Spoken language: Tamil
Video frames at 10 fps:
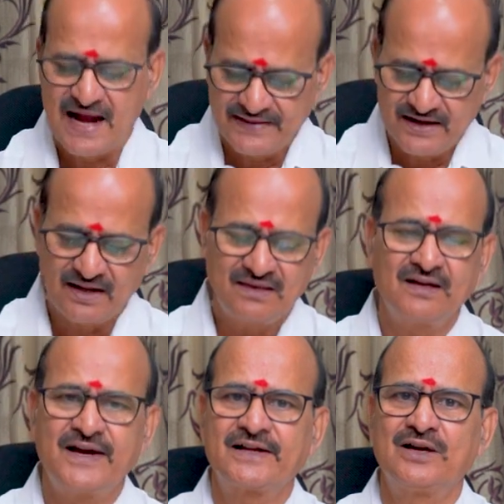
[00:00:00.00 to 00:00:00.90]
அந்த
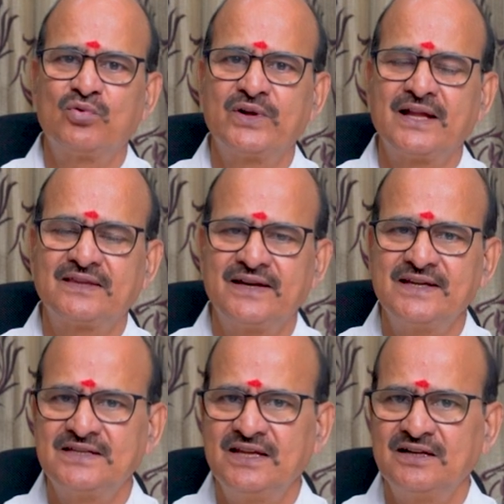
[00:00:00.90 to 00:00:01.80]
இடத்தில் நடக்கக்கூடிய அத்தனை
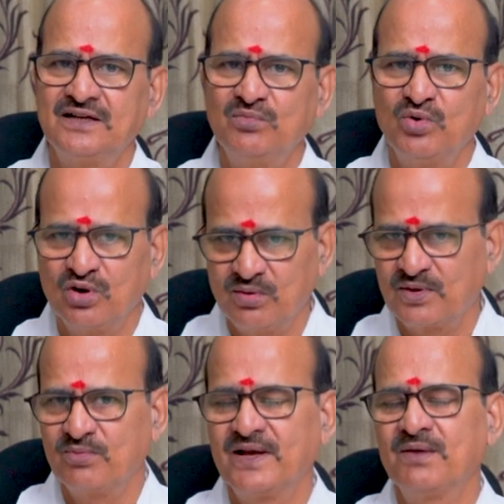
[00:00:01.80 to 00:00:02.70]
செய்திகளும்
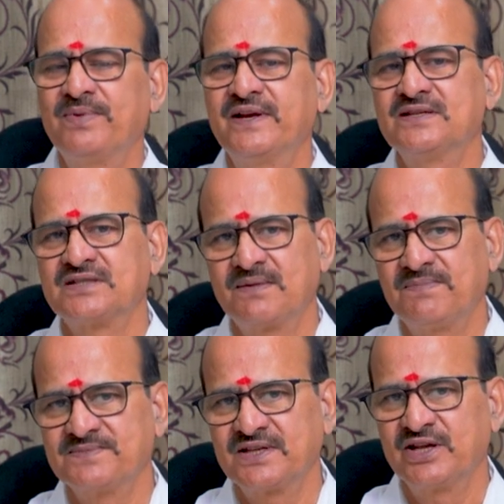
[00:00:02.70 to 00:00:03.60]
உங்களுக்கு மிகப்பெரிய
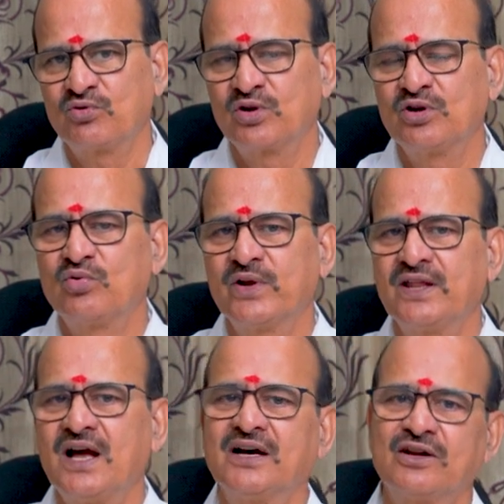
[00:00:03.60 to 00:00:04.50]
சிறப்பம்சத்தை
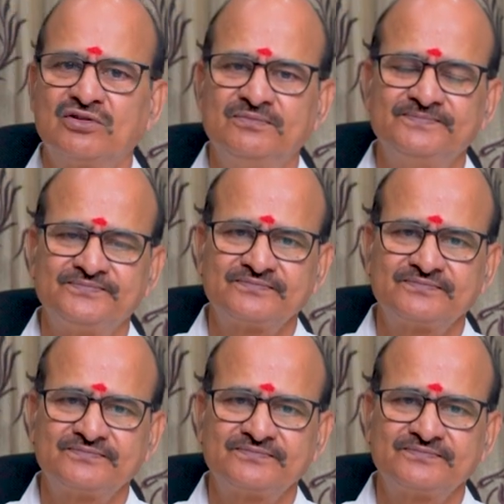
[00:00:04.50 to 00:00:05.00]
கொடுக்கக்கூடியதாக இருக்கும்